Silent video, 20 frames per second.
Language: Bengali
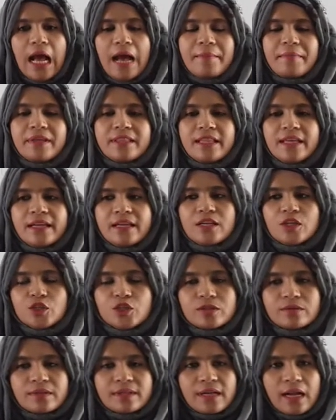আমাদের
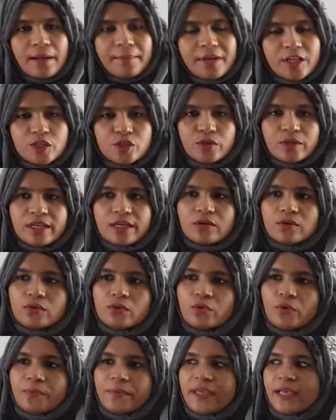গ্রামাঞ্চলে
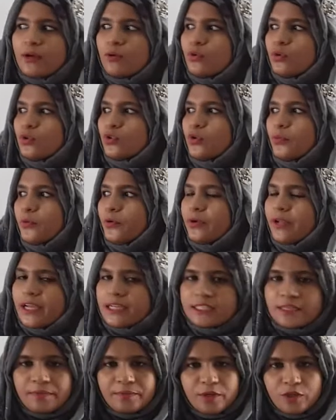খুবই গুরুত্বপূর্ণ
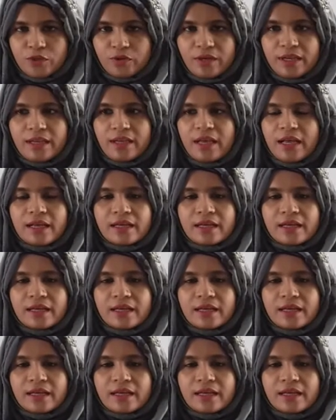একটা বিষয়